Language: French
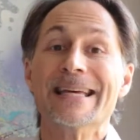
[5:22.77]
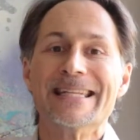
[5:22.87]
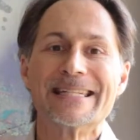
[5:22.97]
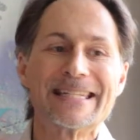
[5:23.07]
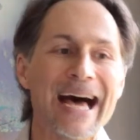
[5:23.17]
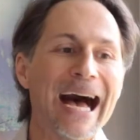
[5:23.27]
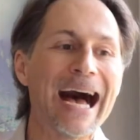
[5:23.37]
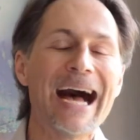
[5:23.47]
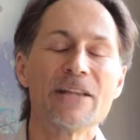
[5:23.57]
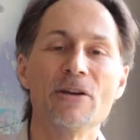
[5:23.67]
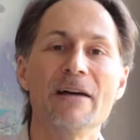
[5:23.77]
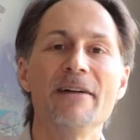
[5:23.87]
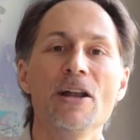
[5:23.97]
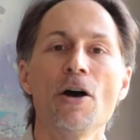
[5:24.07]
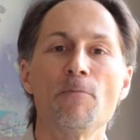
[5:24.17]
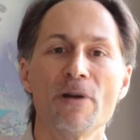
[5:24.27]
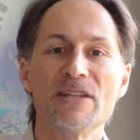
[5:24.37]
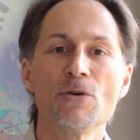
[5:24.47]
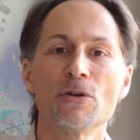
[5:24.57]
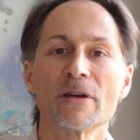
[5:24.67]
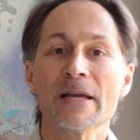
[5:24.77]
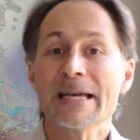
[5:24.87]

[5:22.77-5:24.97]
ça a de la valeur pour les autres.